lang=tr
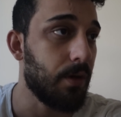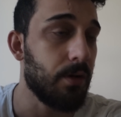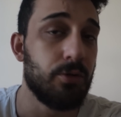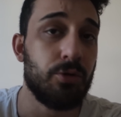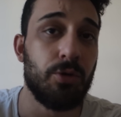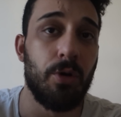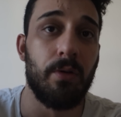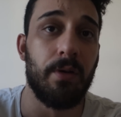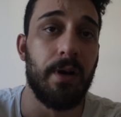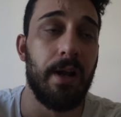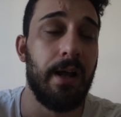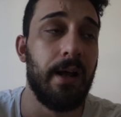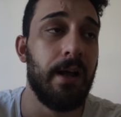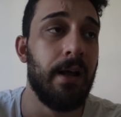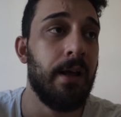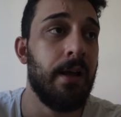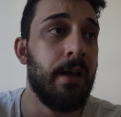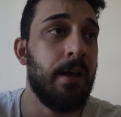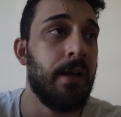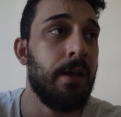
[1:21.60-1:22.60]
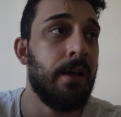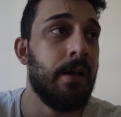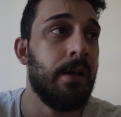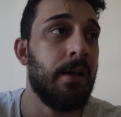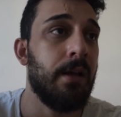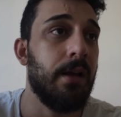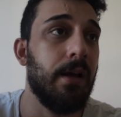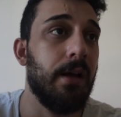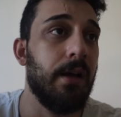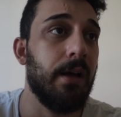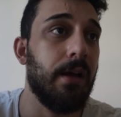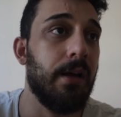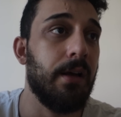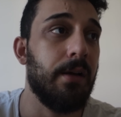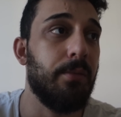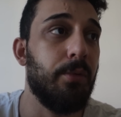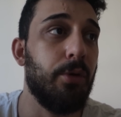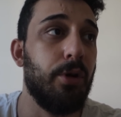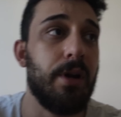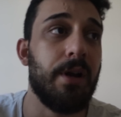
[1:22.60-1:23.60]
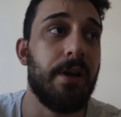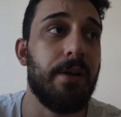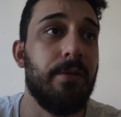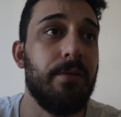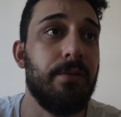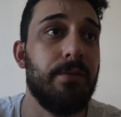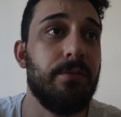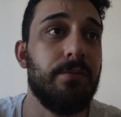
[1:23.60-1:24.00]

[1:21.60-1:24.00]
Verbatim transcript: Sonra e, böyle